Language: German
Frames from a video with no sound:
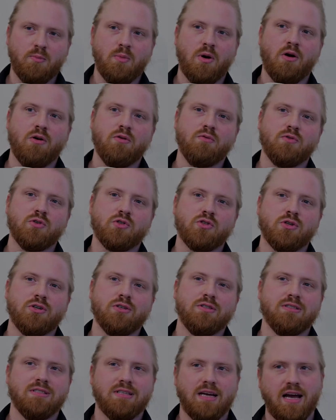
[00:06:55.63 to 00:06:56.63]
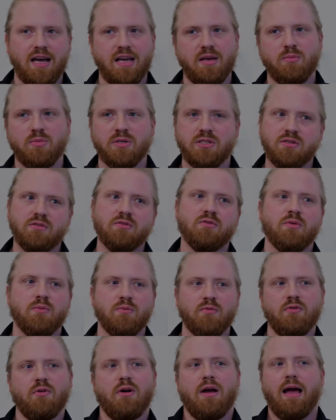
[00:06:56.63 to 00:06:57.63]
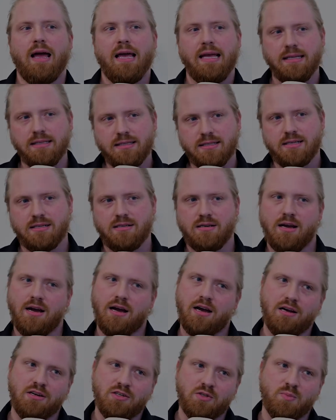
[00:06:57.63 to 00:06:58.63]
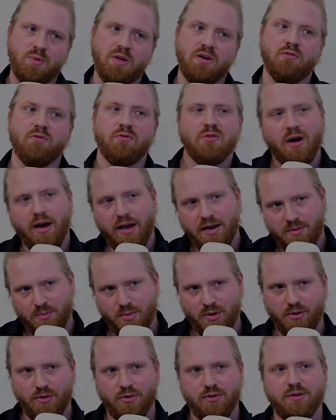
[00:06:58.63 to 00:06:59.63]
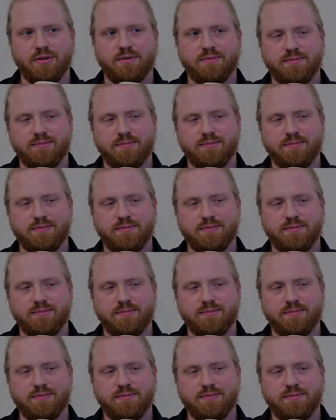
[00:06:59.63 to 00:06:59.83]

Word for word: Brauchen wir schon drei bis fünf einzelne Haarspenden für eine Perücke.